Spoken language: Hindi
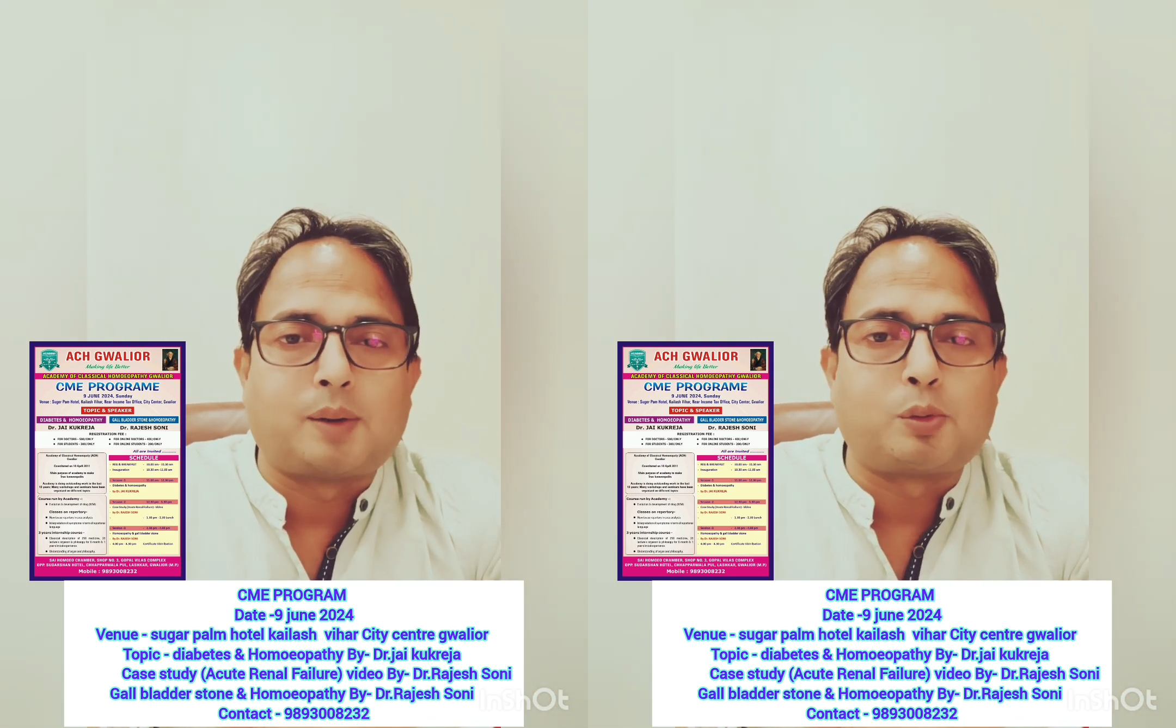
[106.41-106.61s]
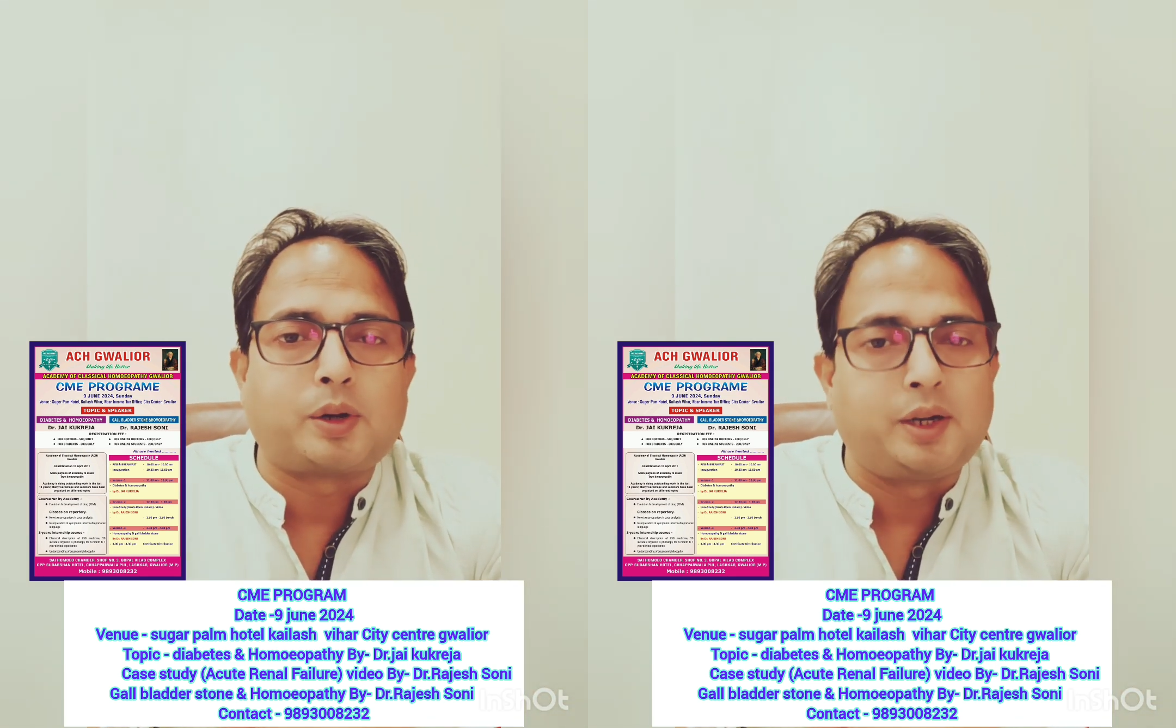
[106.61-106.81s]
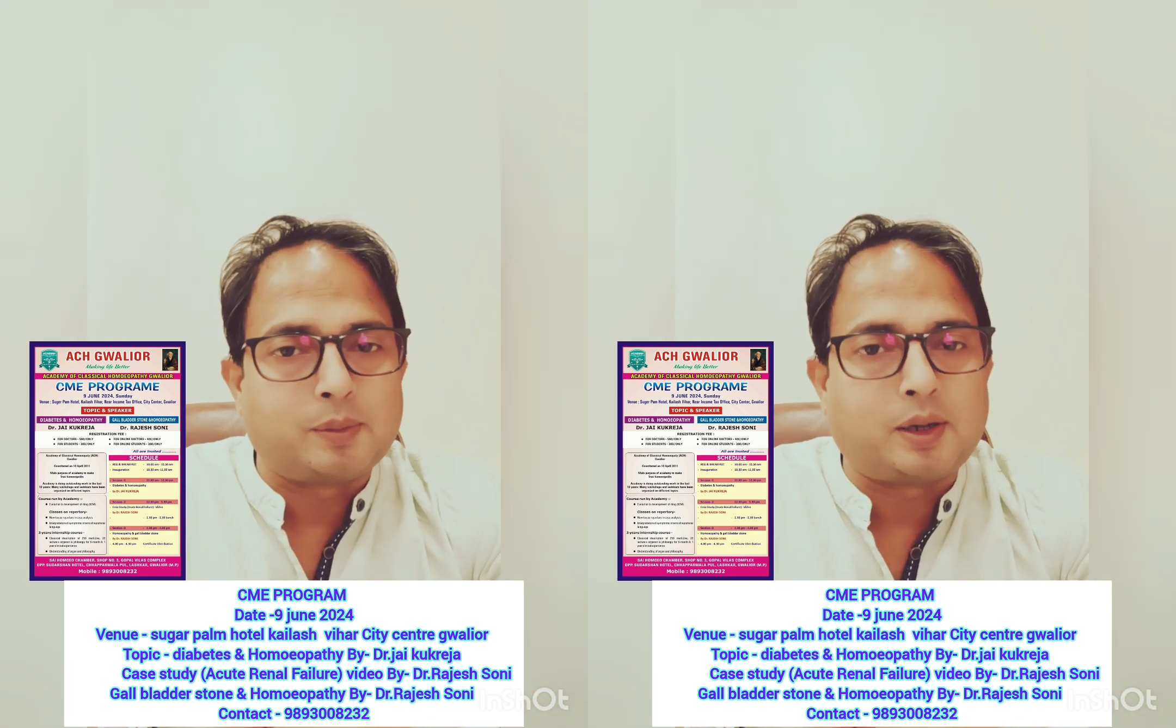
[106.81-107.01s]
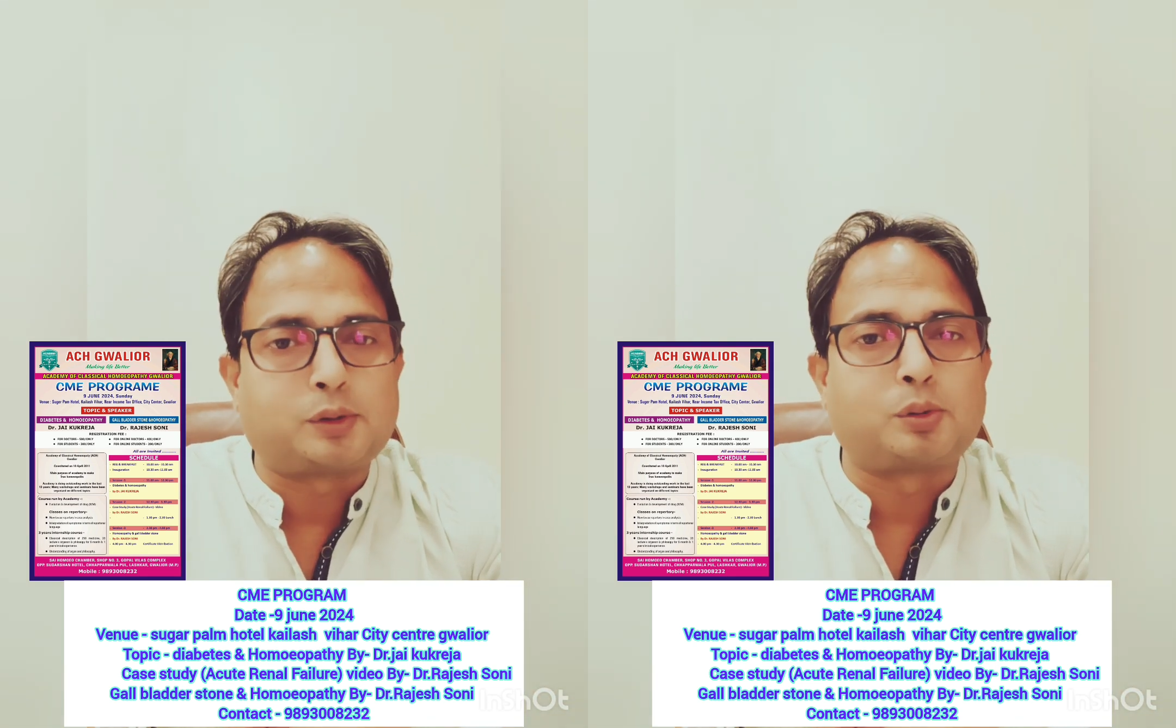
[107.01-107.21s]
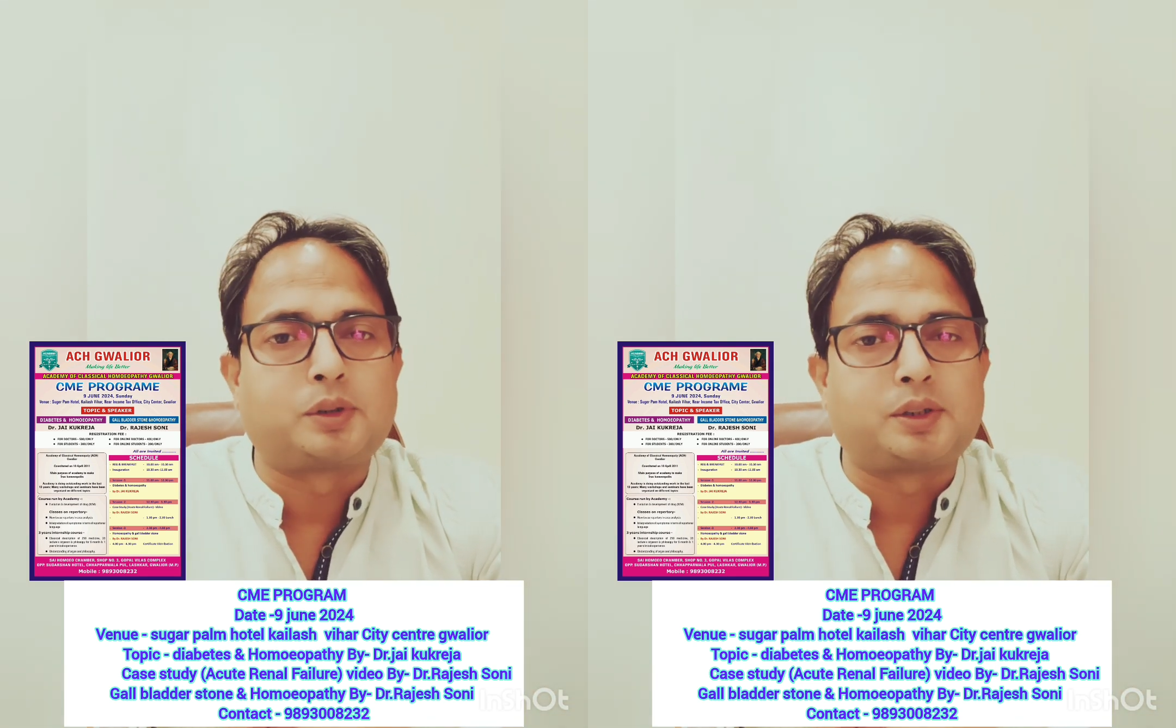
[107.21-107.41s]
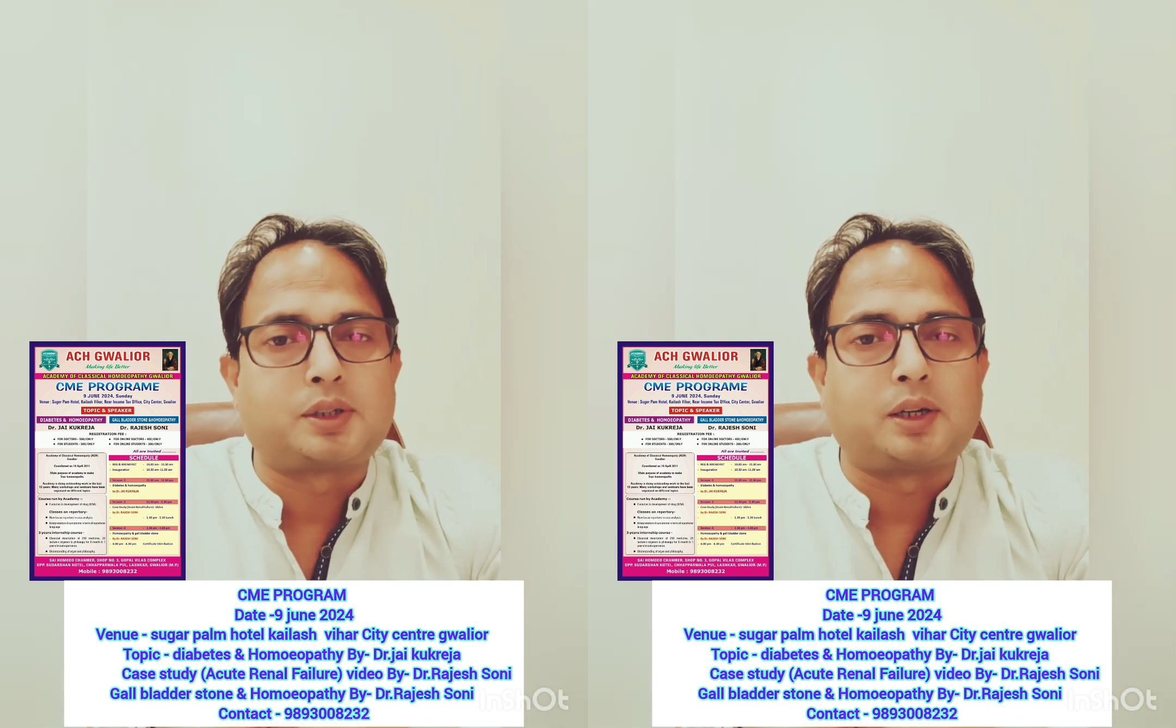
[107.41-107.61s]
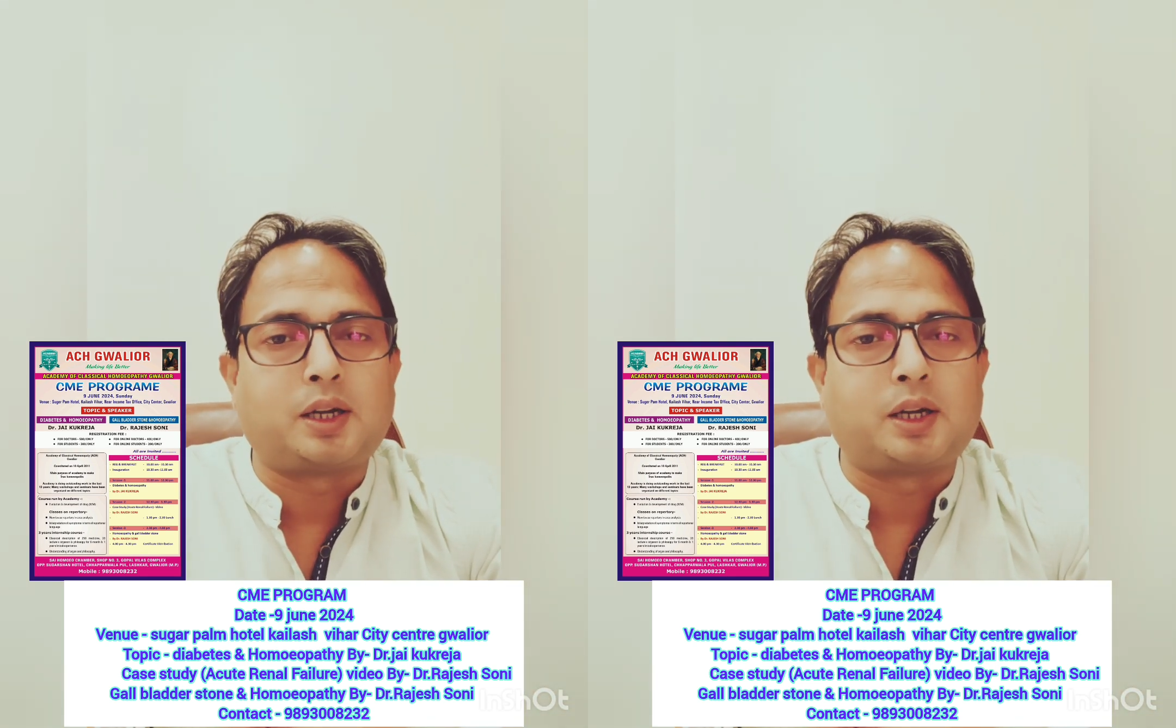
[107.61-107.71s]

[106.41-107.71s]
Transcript: हम लोग का एकमात्र उद्देश्य चल